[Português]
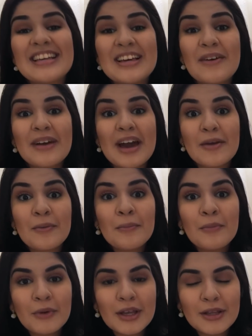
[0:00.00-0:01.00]
que eu quero
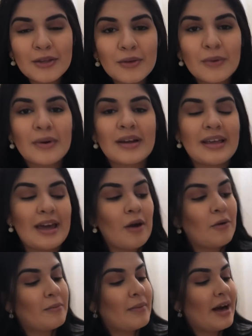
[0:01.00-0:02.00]
muito, que é
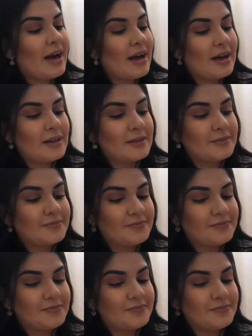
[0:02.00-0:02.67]
uma.